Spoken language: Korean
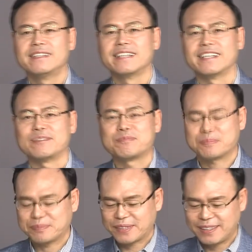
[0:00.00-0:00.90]
예,
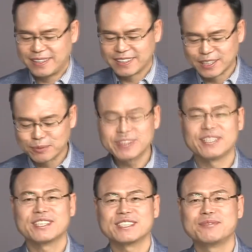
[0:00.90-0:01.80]
여러분은
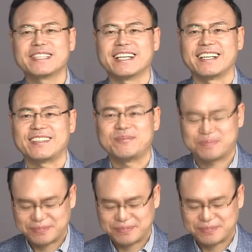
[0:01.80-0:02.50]
어떻습니까?